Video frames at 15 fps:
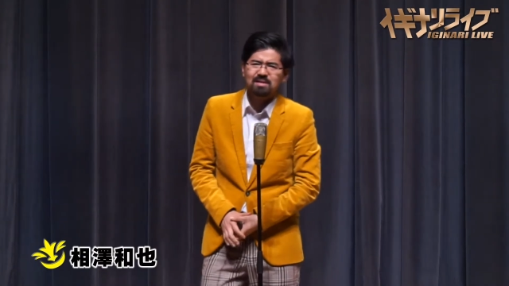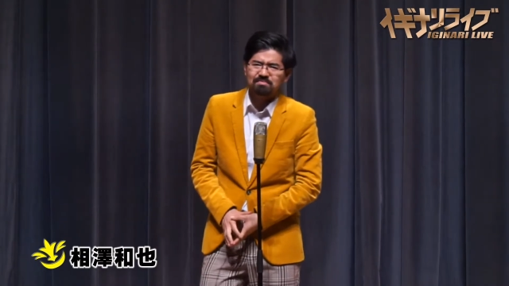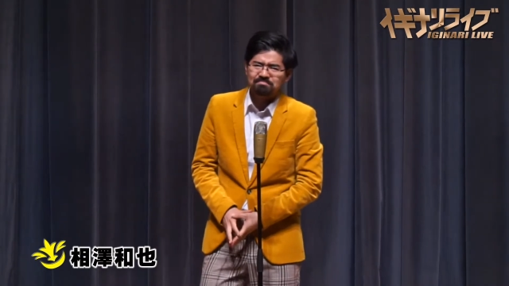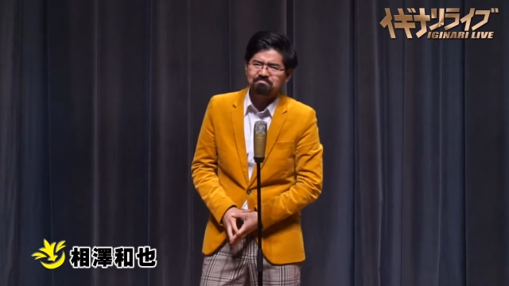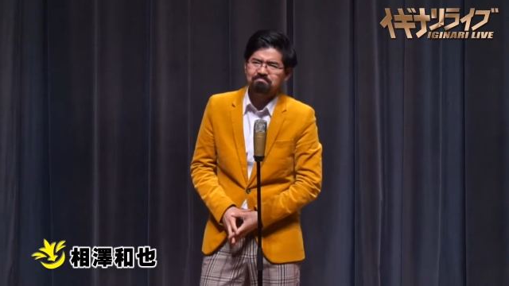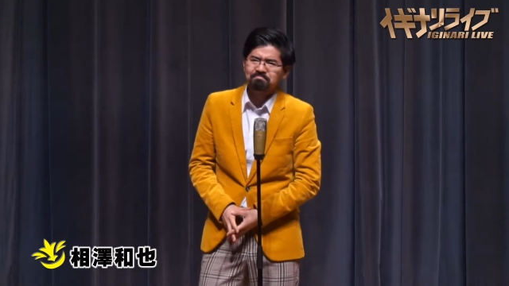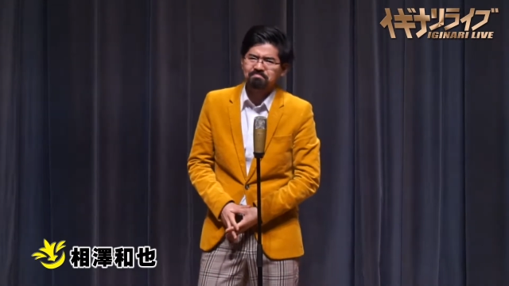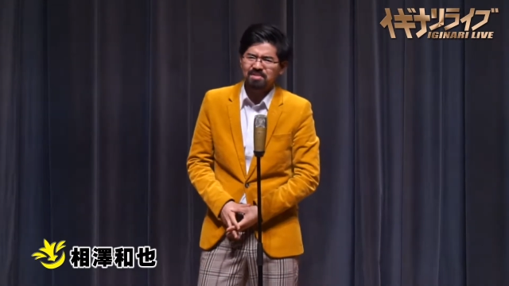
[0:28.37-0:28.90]
う
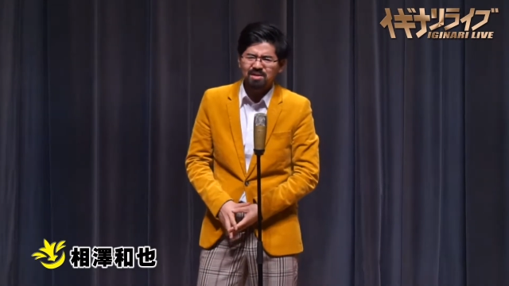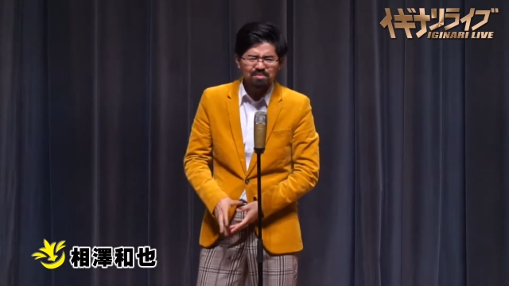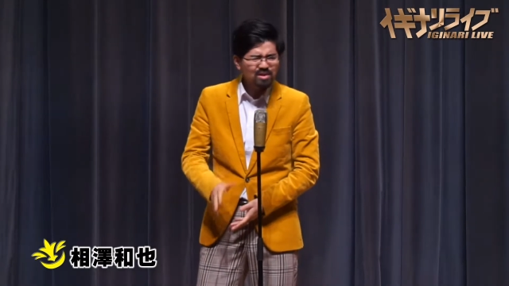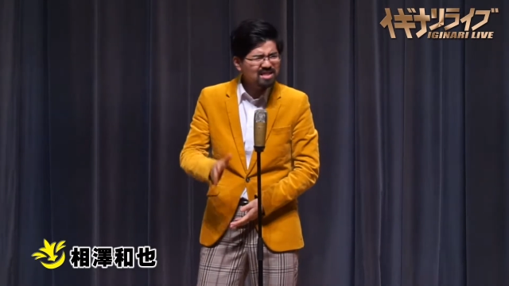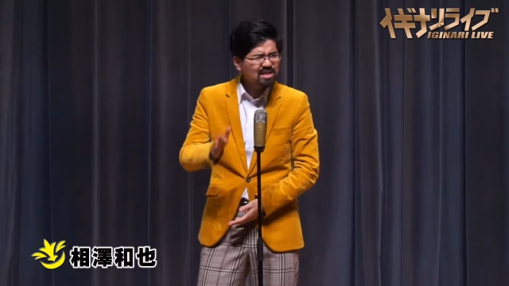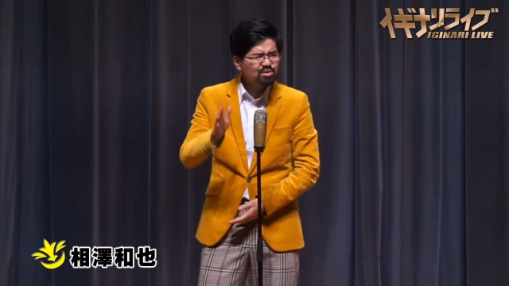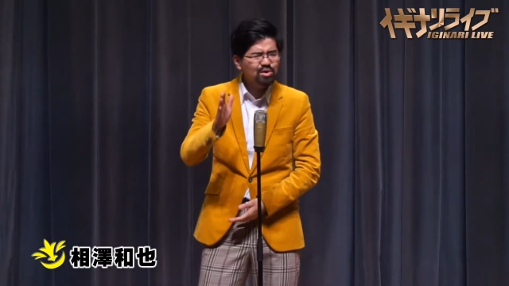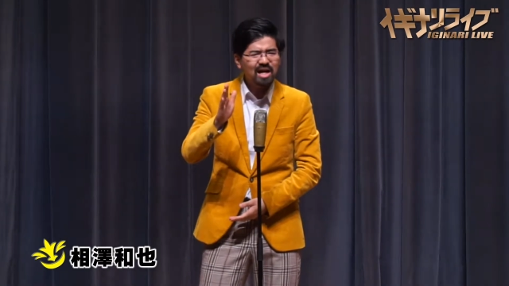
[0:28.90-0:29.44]
ん、で
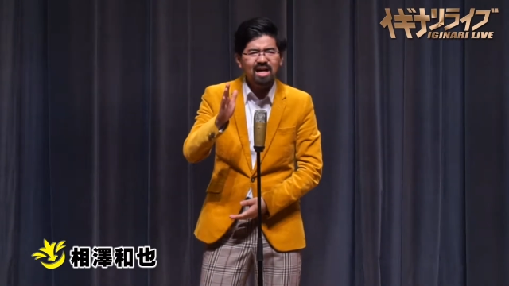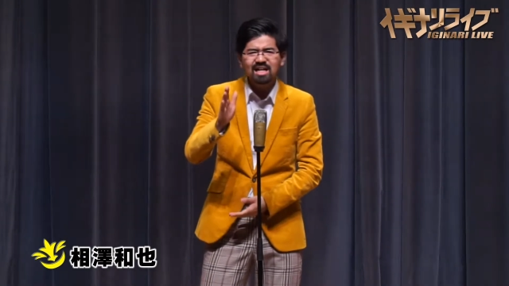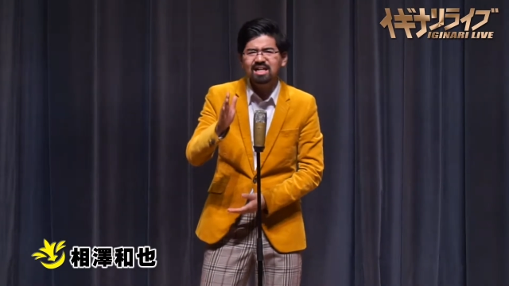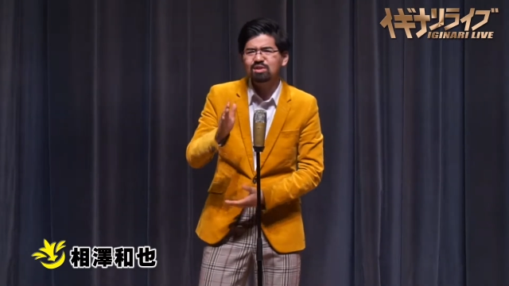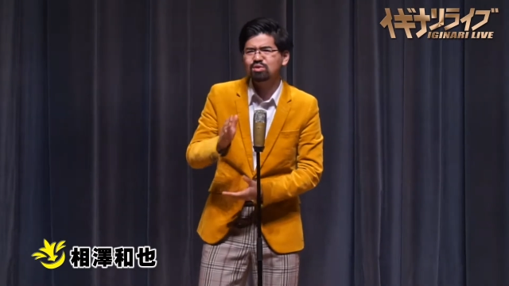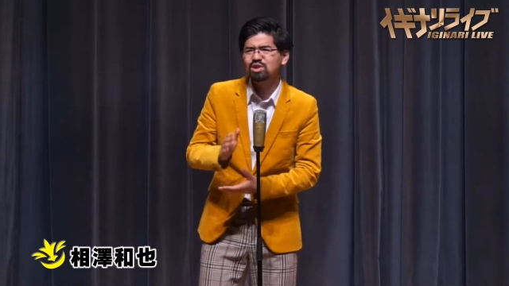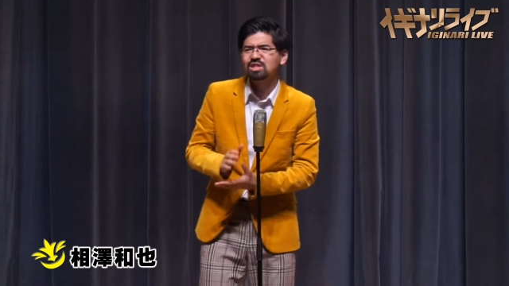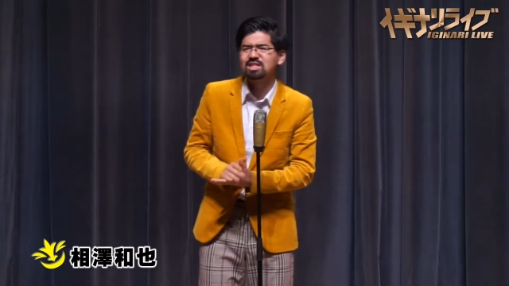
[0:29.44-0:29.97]
皆さんよく考え
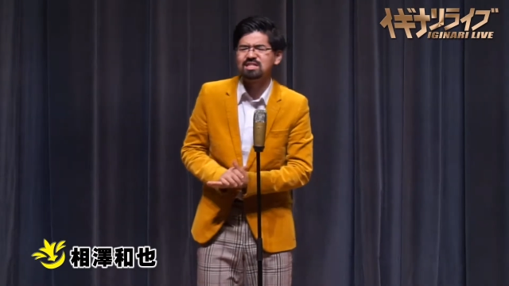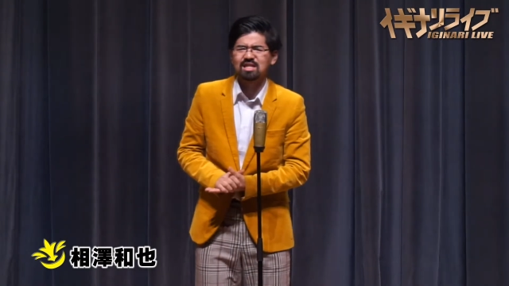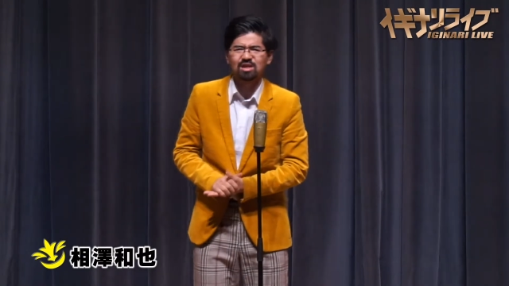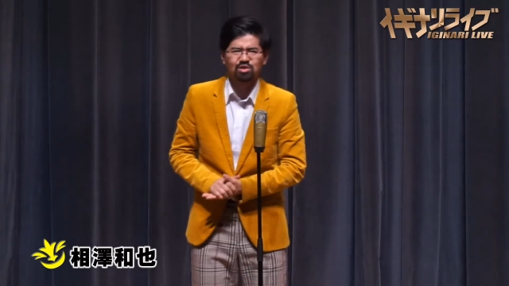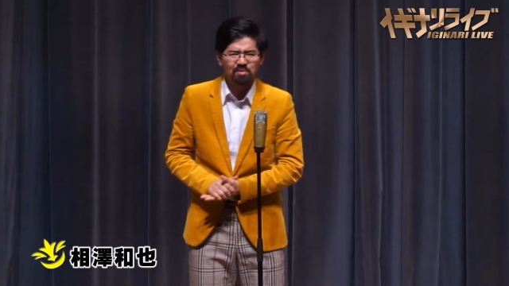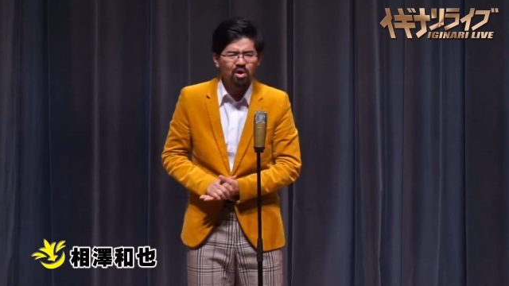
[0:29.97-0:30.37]
てほしいんですけれ